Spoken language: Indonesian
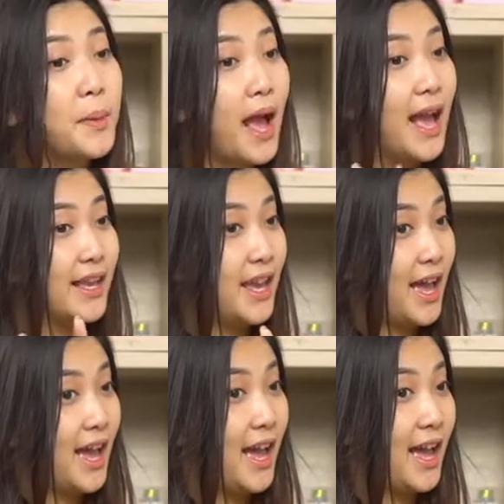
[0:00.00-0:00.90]

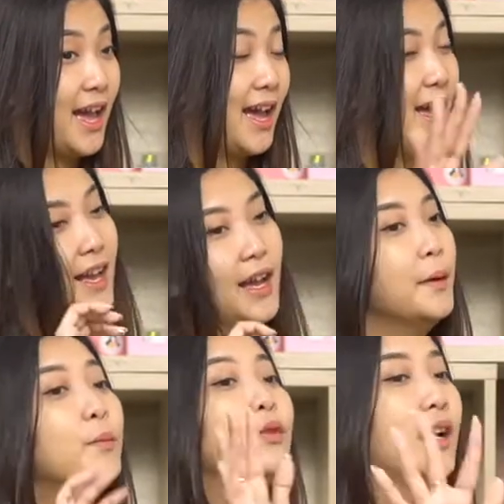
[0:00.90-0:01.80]
berbahaya,
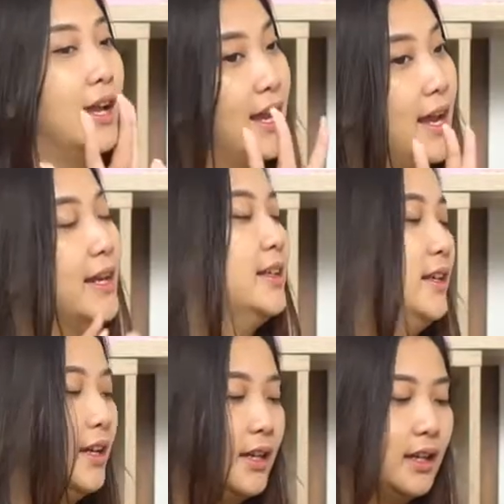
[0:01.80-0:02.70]
bukan
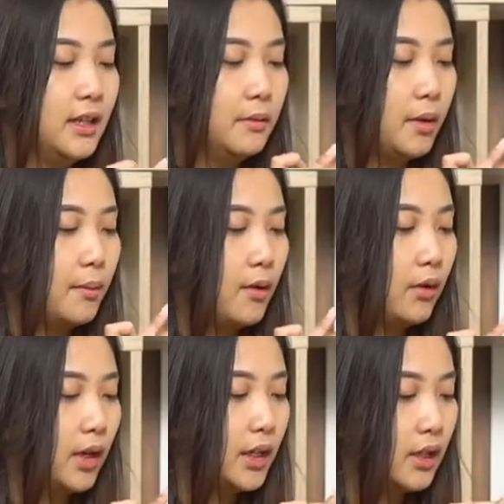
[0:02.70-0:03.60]
ini memang
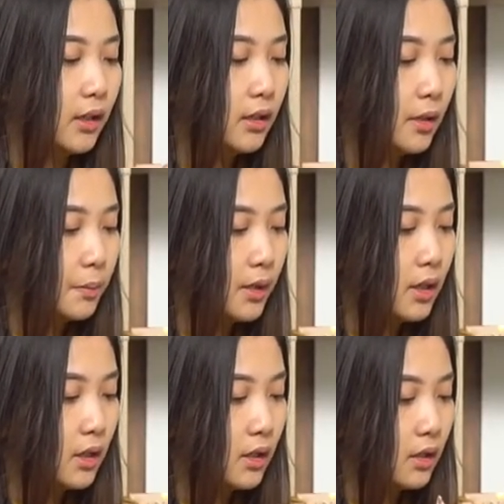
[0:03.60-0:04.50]
warnanya kayak gini tapi
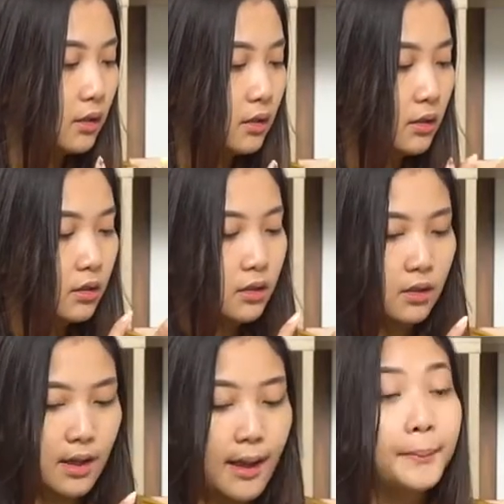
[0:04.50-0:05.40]
uh,
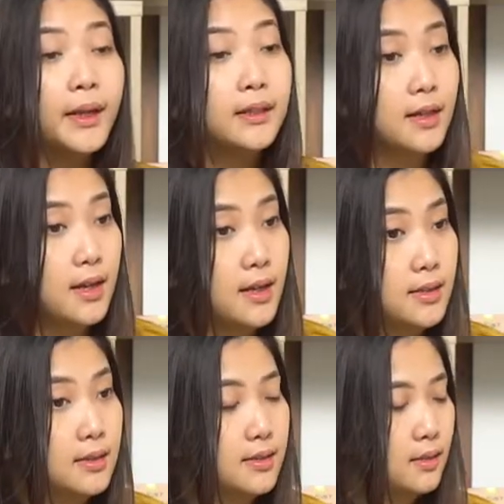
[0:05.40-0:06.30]
aman
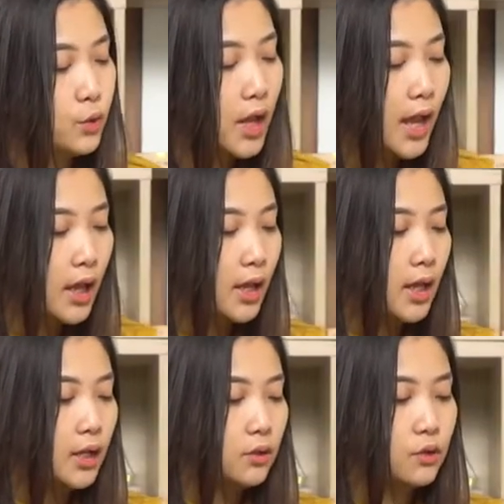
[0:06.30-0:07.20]
guys sudah
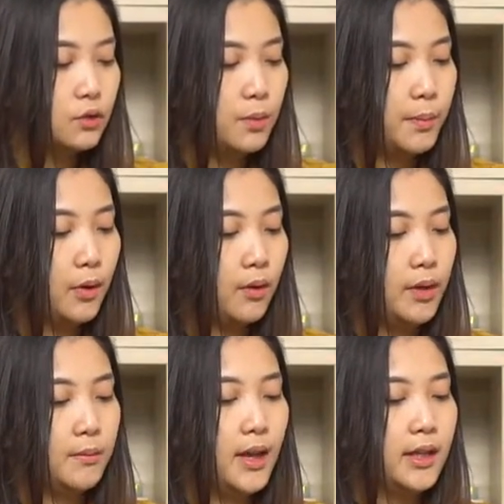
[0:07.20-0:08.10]
lulus
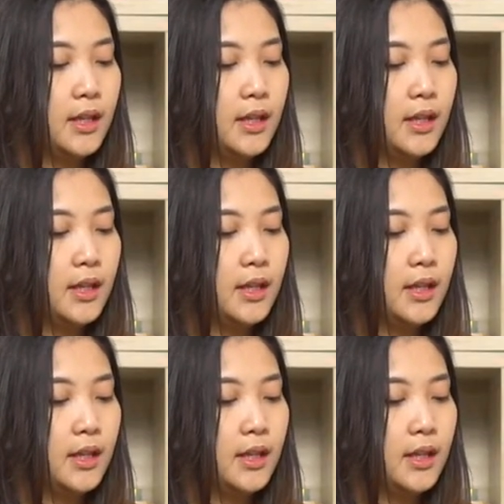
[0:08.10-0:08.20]
BPOM nah